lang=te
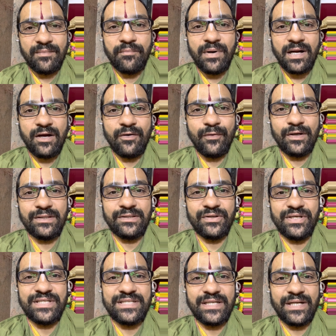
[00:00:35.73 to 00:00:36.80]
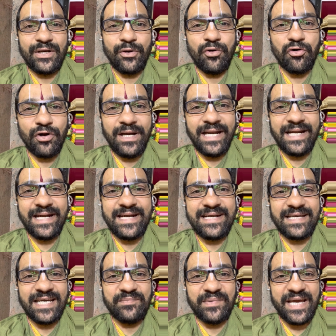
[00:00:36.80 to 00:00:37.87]
భగవంతుడు ఇచ్చిన గోల్డెన్
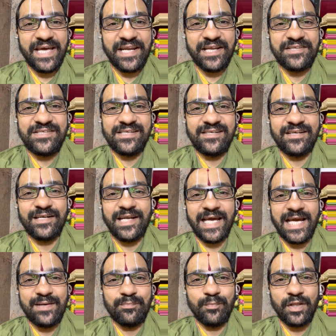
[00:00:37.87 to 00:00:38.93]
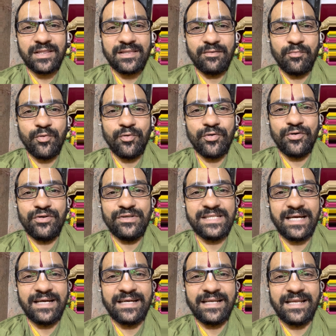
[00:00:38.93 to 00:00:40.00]
టైం ఎనర్జెటిక్ టైం మొత్తం గొడ్డు
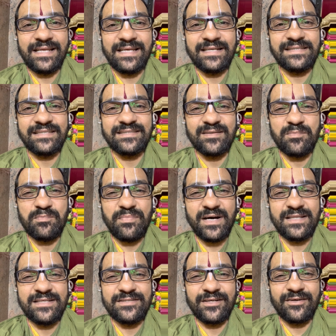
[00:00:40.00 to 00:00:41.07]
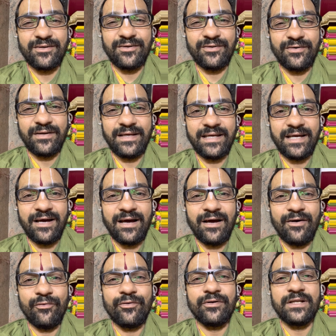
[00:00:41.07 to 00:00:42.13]
చాకరీ చేసి సంపాదించడంలోనే
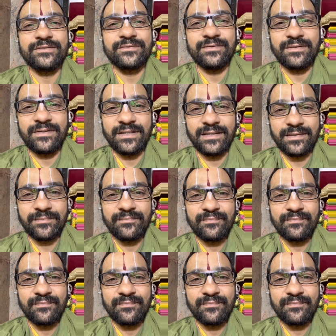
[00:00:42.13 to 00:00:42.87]
అవగొట్టేసుకుంటున్నారు